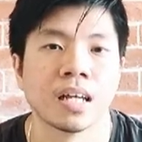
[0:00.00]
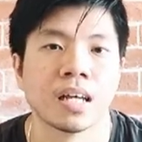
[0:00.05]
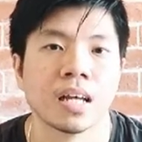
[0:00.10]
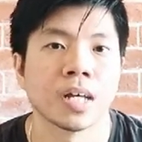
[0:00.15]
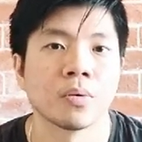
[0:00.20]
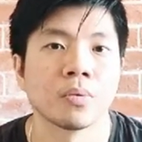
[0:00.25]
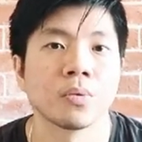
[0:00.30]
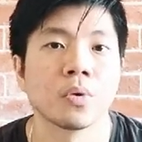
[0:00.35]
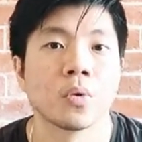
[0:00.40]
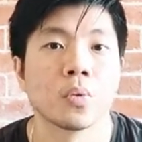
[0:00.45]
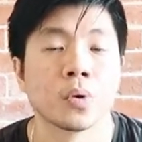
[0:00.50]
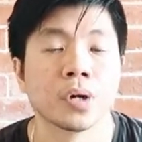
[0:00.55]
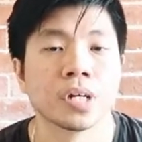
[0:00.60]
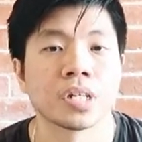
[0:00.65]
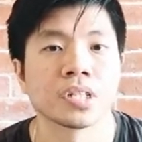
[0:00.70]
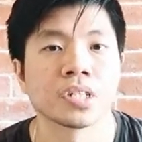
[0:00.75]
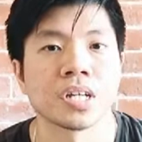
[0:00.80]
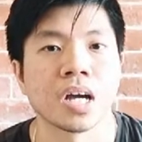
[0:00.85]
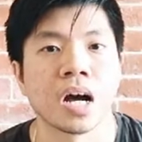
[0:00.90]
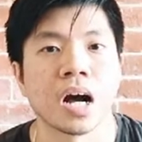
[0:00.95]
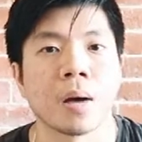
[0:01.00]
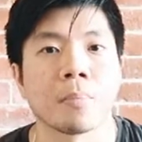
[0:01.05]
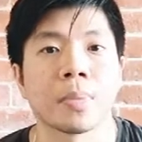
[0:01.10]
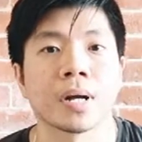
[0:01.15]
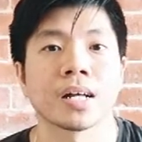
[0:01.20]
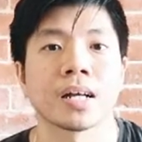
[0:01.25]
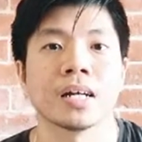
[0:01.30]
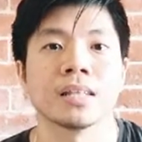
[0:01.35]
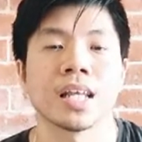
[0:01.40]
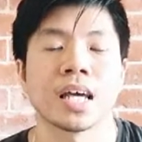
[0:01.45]
Nag-work siya
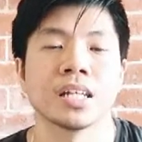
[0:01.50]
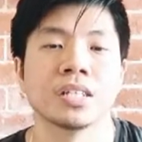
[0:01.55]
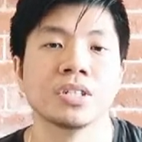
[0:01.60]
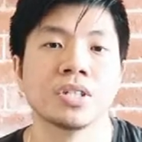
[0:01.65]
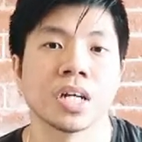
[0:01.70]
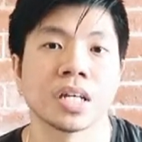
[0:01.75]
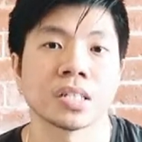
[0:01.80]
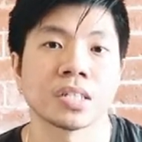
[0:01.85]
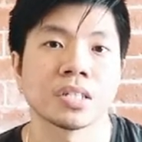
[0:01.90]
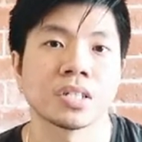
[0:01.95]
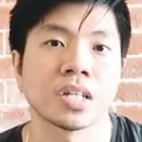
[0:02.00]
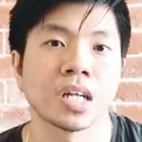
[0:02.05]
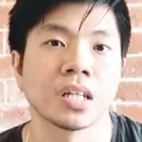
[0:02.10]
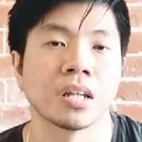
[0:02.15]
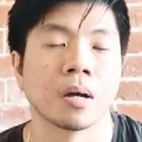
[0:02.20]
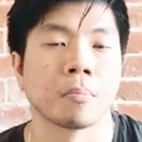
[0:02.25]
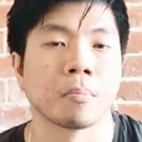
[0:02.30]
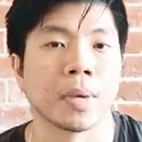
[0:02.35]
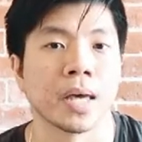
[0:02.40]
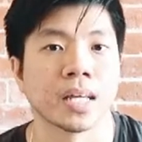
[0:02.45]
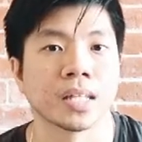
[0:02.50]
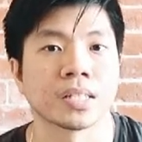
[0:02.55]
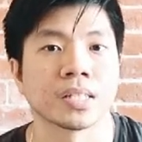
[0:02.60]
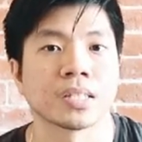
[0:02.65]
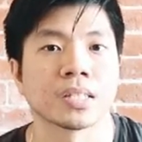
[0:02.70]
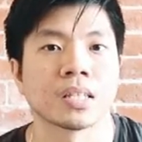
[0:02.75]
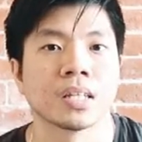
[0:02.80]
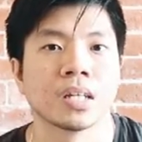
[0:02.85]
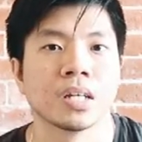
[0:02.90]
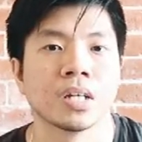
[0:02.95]
kapag ka na-ingest siya ng pest.